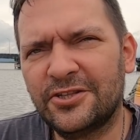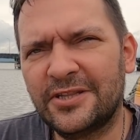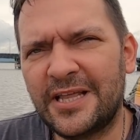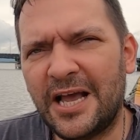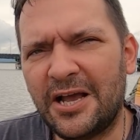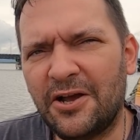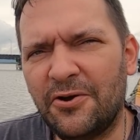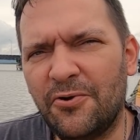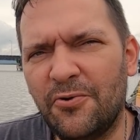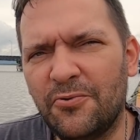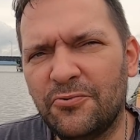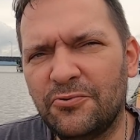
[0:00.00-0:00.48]

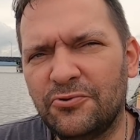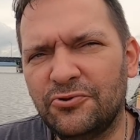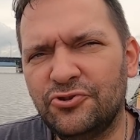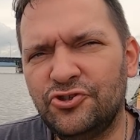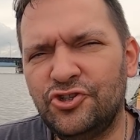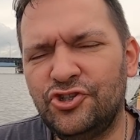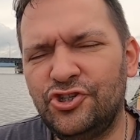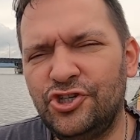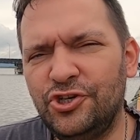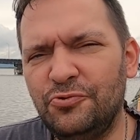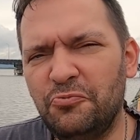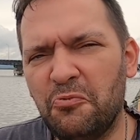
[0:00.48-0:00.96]
taką
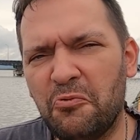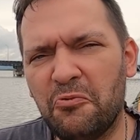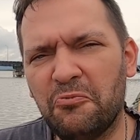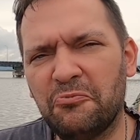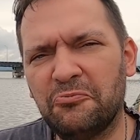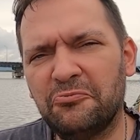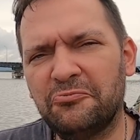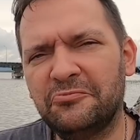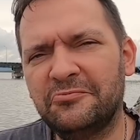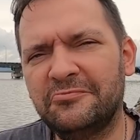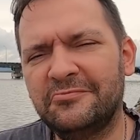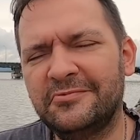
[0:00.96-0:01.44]

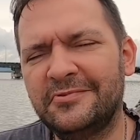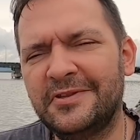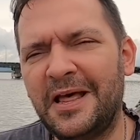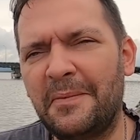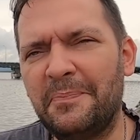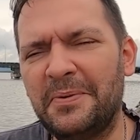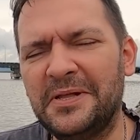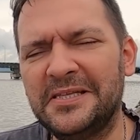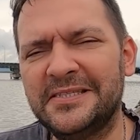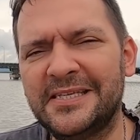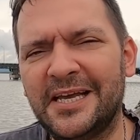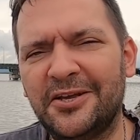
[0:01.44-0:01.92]
siłą
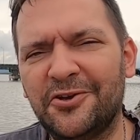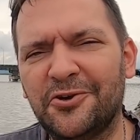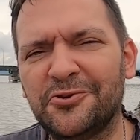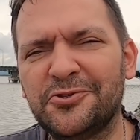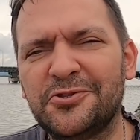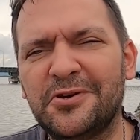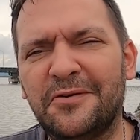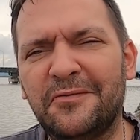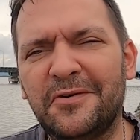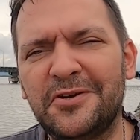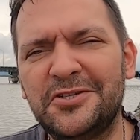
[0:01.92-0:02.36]
napędzającą,